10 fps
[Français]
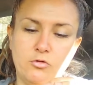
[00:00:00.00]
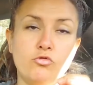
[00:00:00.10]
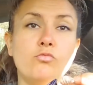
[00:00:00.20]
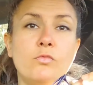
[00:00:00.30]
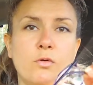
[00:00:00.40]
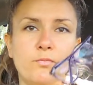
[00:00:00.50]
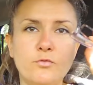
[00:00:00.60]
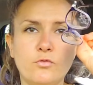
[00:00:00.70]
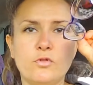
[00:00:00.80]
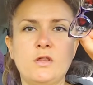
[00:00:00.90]
Je suis myope,
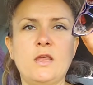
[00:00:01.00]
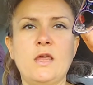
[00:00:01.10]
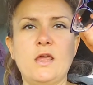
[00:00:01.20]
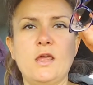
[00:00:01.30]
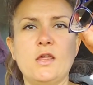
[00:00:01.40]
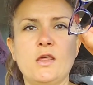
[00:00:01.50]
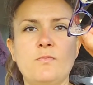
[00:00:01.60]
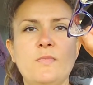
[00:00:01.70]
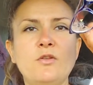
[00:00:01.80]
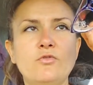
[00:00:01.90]
donc
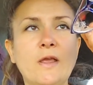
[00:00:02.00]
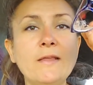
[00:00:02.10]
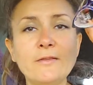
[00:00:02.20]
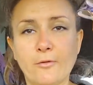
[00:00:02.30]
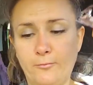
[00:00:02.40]
j'ai mes lunettes.